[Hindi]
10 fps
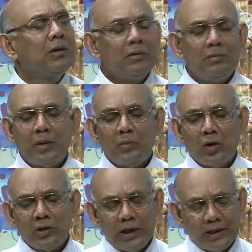मैं
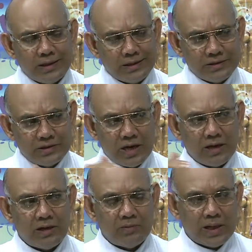बहुत देर तक
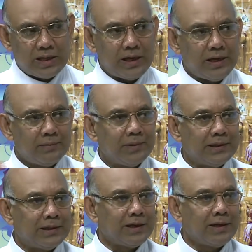जागा बारह एक
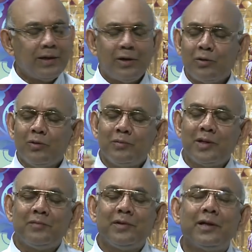बजे तक और
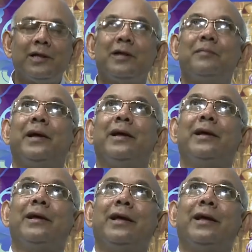घूमते फिरते मैं